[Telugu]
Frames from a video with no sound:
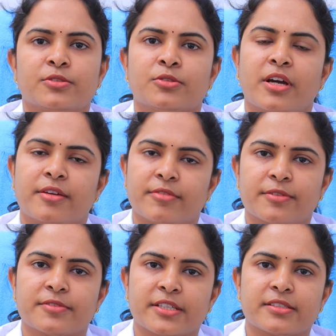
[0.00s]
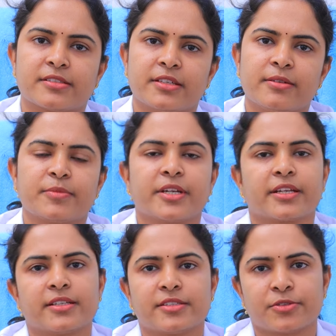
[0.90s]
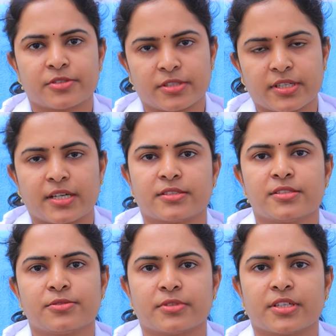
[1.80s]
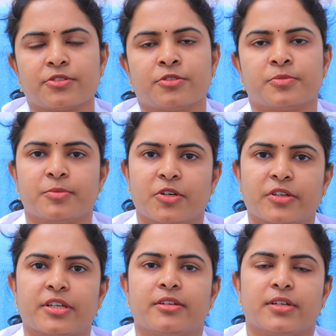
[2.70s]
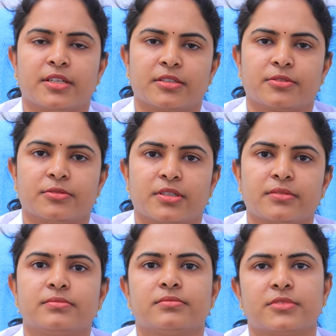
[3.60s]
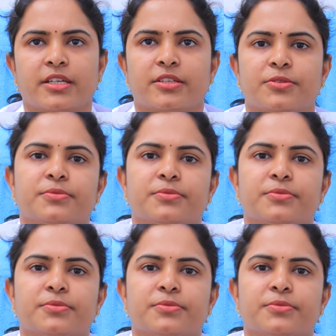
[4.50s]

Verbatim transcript: సో ఐవీఎఫ్ చేస్తే ప్రెగ్నెన్సీ వచ్చే ఛాన్సెస్ ఉంటాయి ట్యూబ్స్ బ్లాక్ అయిన వాళ్ళప్పుడు థ్యాంక్